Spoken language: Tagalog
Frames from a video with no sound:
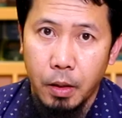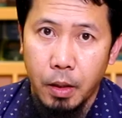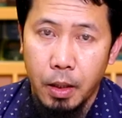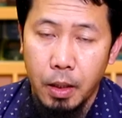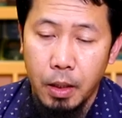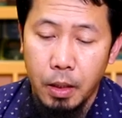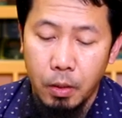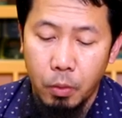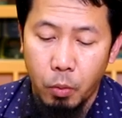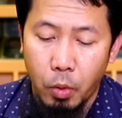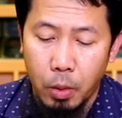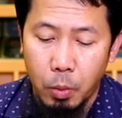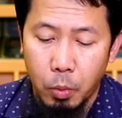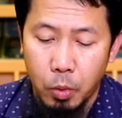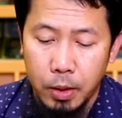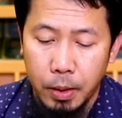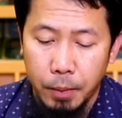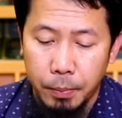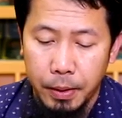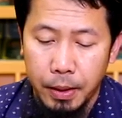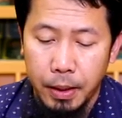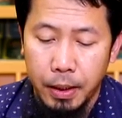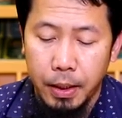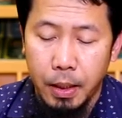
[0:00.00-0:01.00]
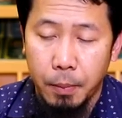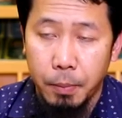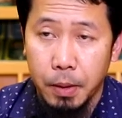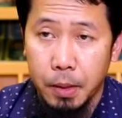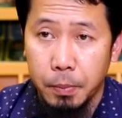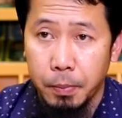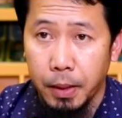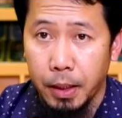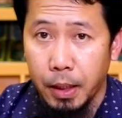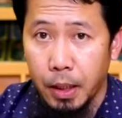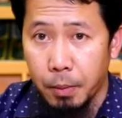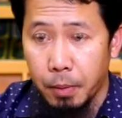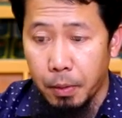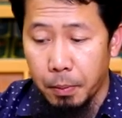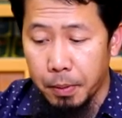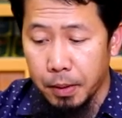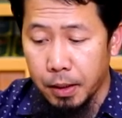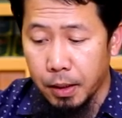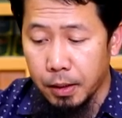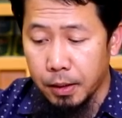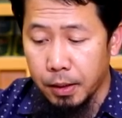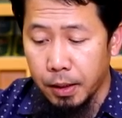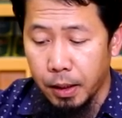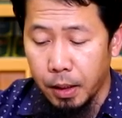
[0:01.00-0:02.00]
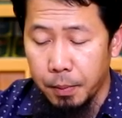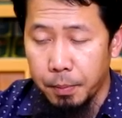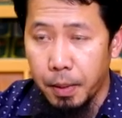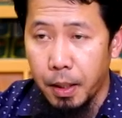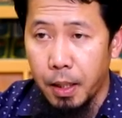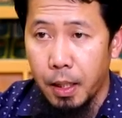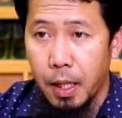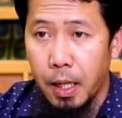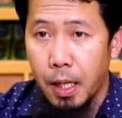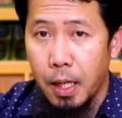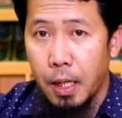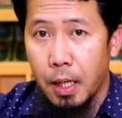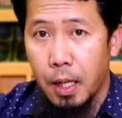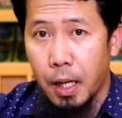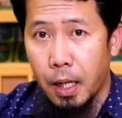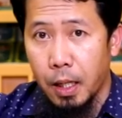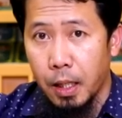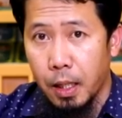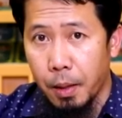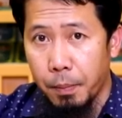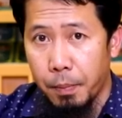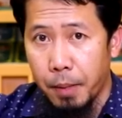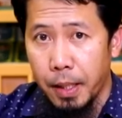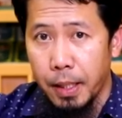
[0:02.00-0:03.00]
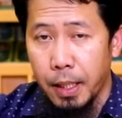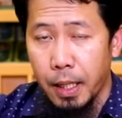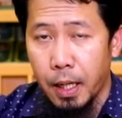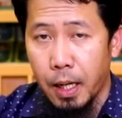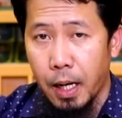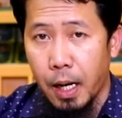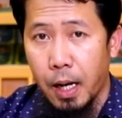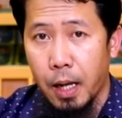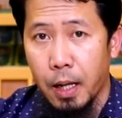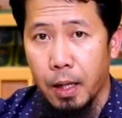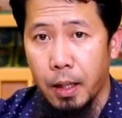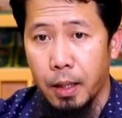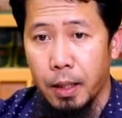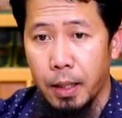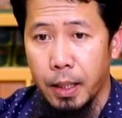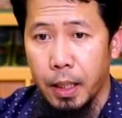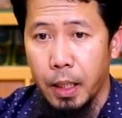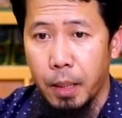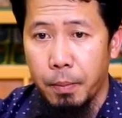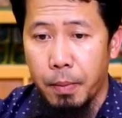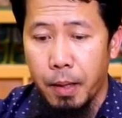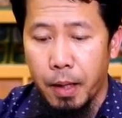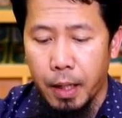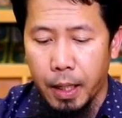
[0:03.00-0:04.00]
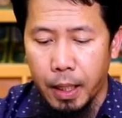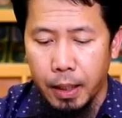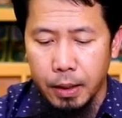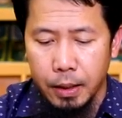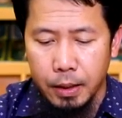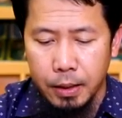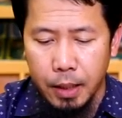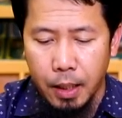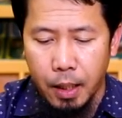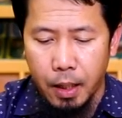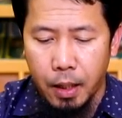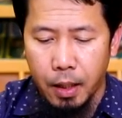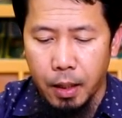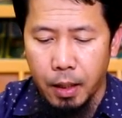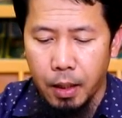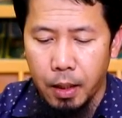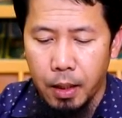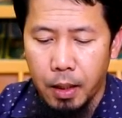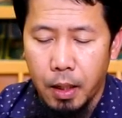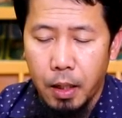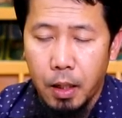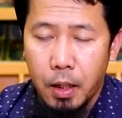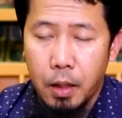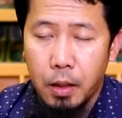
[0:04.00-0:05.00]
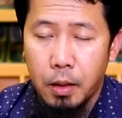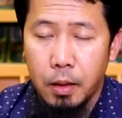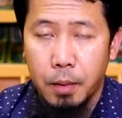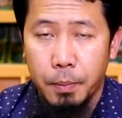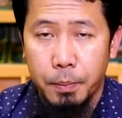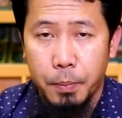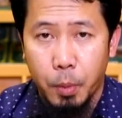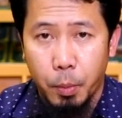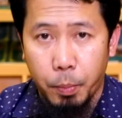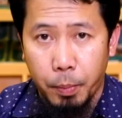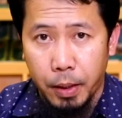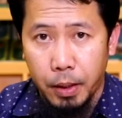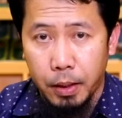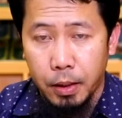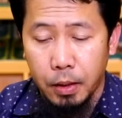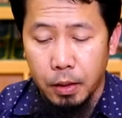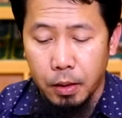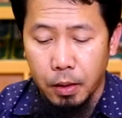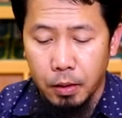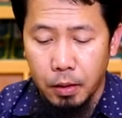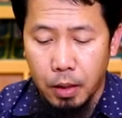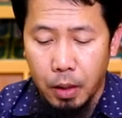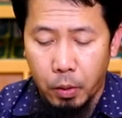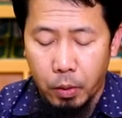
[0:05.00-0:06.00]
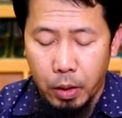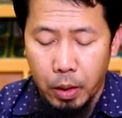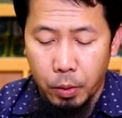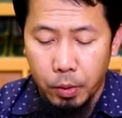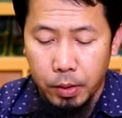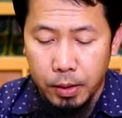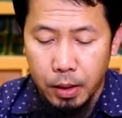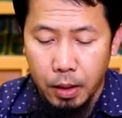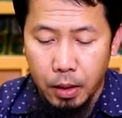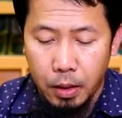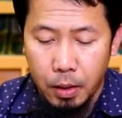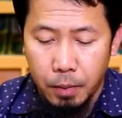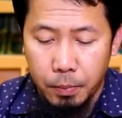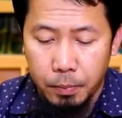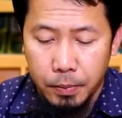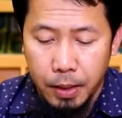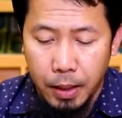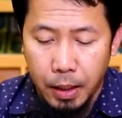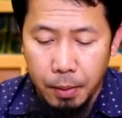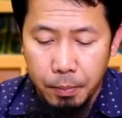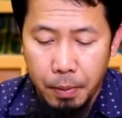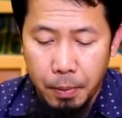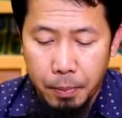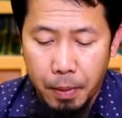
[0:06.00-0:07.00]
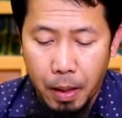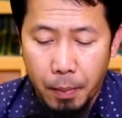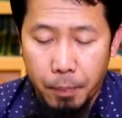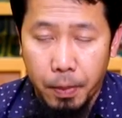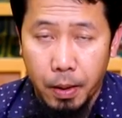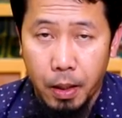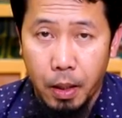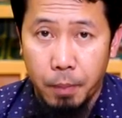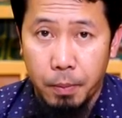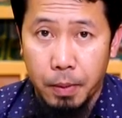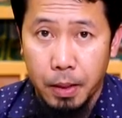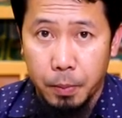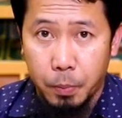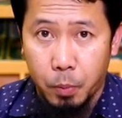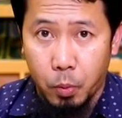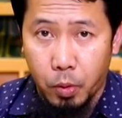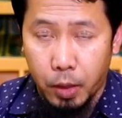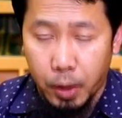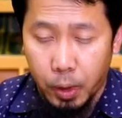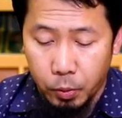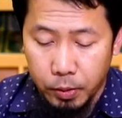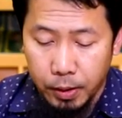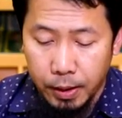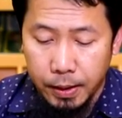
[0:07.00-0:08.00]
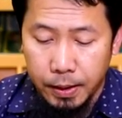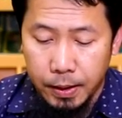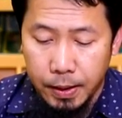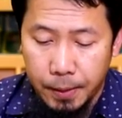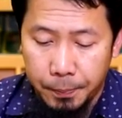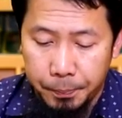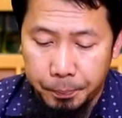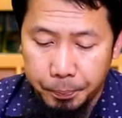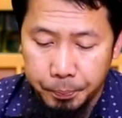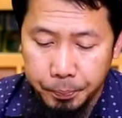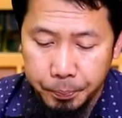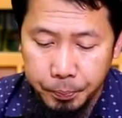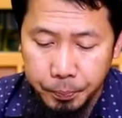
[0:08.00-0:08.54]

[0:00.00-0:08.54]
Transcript: Ha? Huwag mong sabihin na mas mainam ang batas ng iba, ang gabay, ang aral ng iba kaysa sa aral ng propeta sallallahu alaihi wasallam dahil mapapalabas po kayo sa Islam.